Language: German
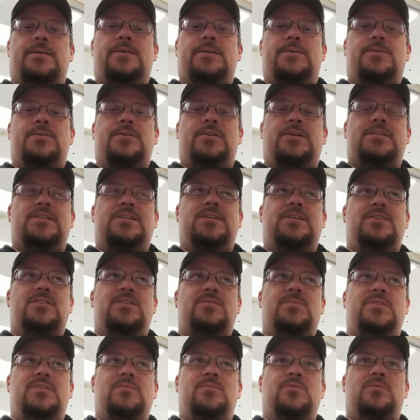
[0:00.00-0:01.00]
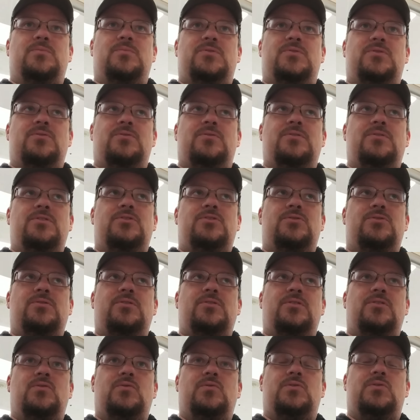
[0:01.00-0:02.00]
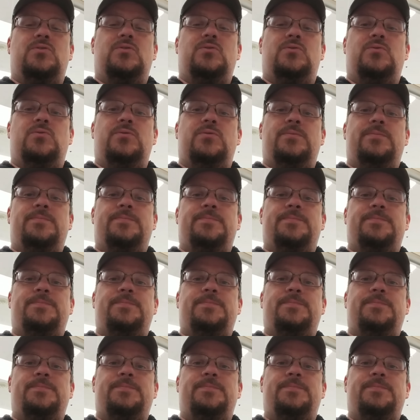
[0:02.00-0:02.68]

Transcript: Und als hätte ich mit dem Umzug nicht schon genug zu tun.